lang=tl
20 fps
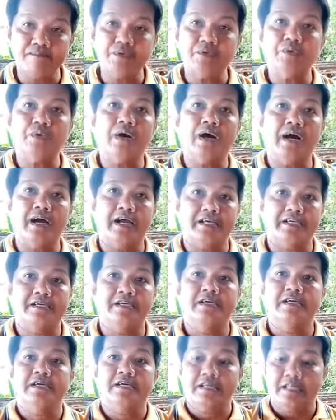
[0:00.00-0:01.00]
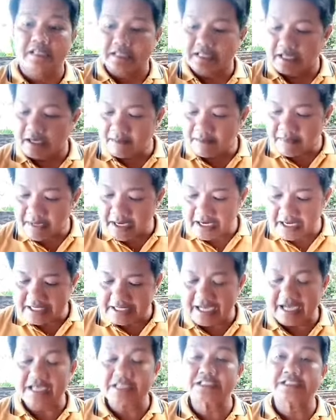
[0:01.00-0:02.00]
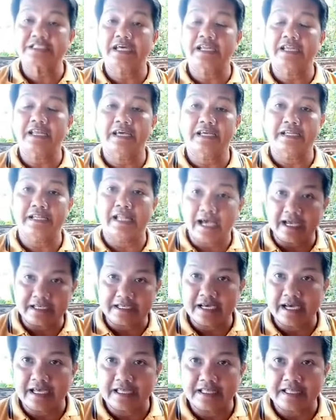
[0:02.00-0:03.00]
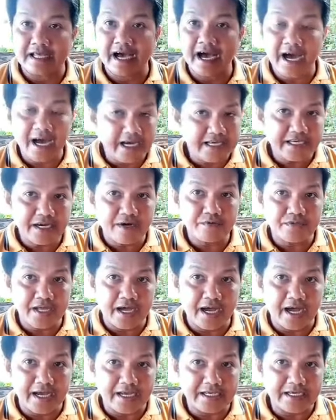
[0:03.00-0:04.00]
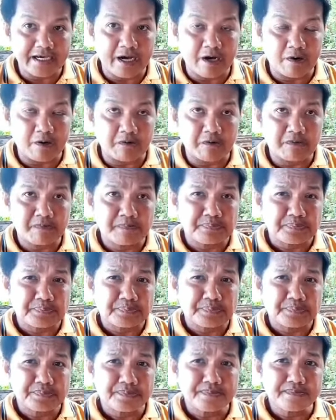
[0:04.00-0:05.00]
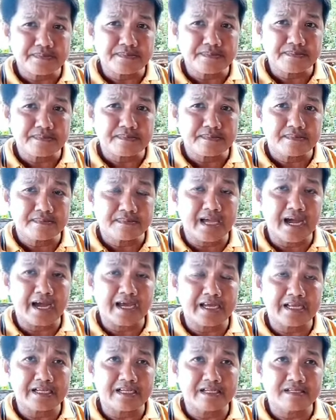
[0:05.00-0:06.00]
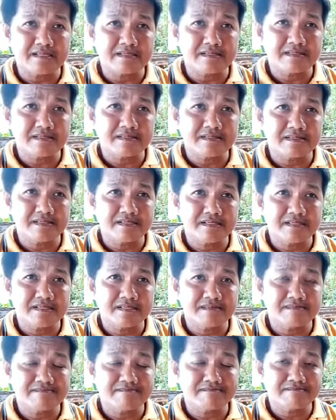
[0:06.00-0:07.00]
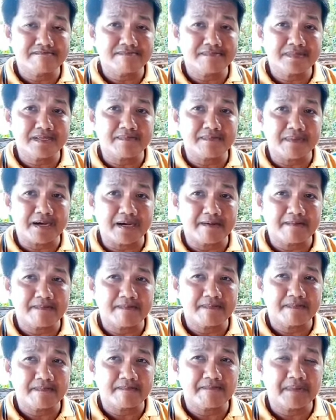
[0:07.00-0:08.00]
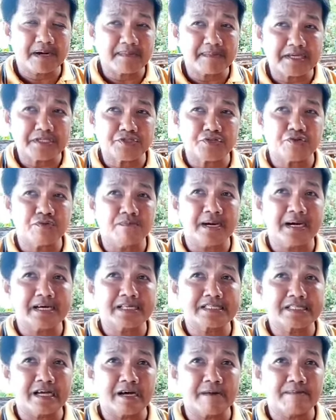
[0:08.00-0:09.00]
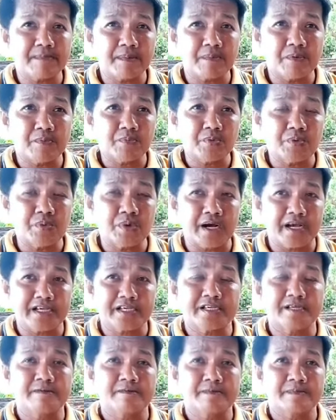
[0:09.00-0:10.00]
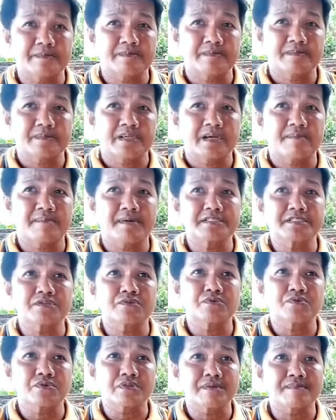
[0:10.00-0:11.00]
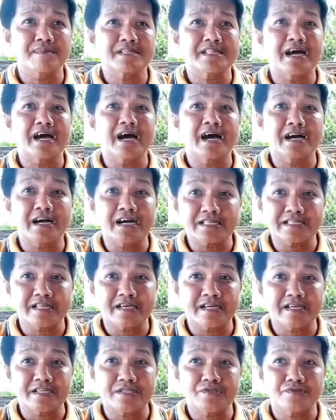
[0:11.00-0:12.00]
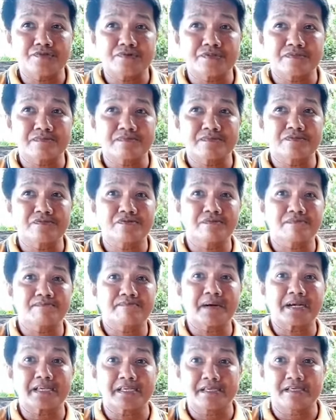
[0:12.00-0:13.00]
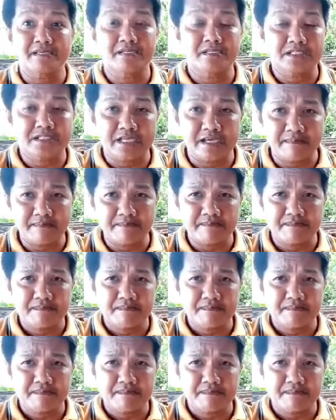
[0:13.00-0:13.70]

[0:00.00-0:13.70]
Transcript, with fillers: buhay ng mga nasa laylayan. Ayaw na ayaw dahil 'di ba? Pag medyo umangat na ang pamumuhay, abay siguro naman aangat na rin yung yung pag-iisip